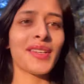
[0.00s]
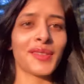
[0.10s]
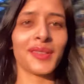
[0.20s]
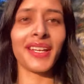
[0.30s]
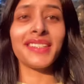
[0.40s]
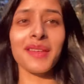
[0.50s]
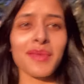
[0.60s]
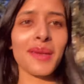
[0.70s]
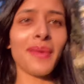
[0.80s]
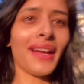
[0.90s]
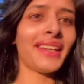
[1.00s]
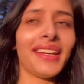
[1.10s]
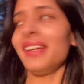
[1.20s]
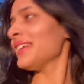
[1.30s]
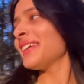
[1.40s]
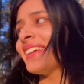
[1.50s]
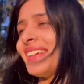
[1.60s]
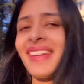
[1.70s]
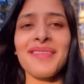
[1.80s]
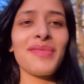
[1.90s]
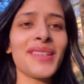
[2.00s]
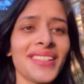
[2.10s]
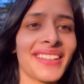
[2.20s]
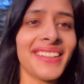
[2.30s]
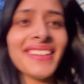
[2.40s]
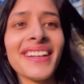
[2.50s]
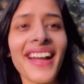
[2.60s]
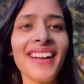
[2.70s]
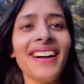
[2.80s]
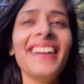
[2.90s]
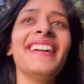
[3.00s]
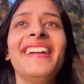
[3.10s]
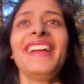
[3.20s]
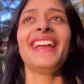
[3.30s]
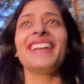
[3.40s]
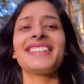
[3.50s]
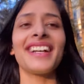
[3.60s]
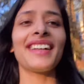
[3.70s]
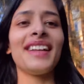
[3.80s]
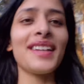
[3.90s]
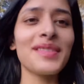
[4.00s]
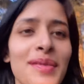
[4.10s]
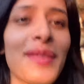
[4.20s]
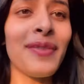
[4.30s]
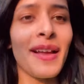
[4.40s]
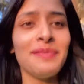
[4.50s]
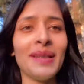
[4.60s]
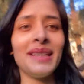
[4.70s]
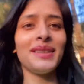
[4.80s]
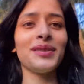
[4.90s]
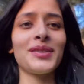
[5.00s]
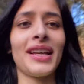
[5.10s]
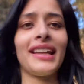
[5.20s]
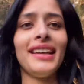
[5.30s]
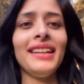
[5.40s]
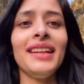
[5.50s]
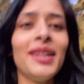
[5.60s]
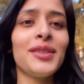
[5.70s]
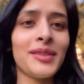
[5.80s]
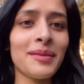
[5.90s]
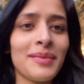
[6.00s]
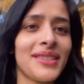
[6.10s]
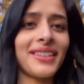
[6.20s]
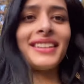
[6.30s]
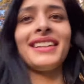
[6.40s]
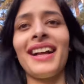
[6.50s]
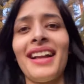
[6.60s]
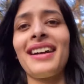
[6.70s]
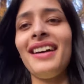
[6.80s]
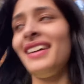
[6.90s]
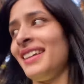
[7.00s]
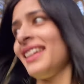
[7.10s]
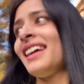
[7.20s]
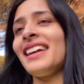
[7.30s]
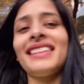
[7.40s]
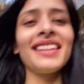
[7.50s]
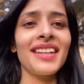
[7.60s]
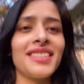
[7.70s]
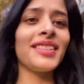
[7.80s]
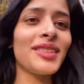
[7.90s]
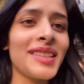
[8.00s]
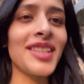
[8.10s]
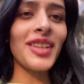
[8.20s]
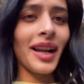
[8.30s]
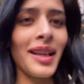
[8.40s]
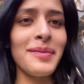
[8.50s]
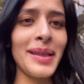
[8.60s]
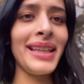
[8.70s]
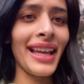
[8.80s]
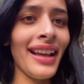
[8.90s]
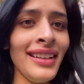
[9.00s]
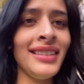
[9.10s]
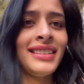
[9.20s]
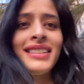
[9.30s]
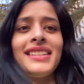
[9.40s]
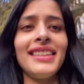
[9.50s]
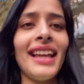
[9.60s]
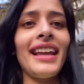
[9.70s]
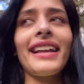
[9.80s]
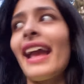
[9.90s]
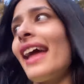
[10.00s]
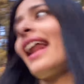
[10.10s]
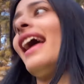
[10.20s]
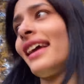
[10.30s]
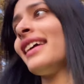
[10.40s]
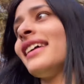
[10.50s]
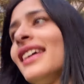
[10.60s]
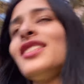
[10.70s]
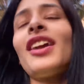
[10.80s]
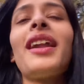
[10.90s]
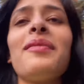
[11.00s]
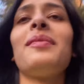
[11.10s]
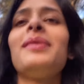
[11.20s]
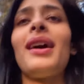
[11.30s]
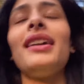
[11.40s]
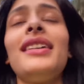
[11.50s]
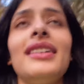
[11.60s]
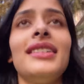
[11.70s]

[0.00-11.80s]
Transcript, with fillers: तो गाइज ये मेरा भाई है ये अपनी शक्ल नहीं दिखाएगा इसका कहना जब मेरे फाइव मिलियन हो जाएंगे तो ये अपनी शक्ल दिखाएगा इतनी अच्छी तो इसकी शक्ल भी नहीं है जितना ये कह रहा है अप हट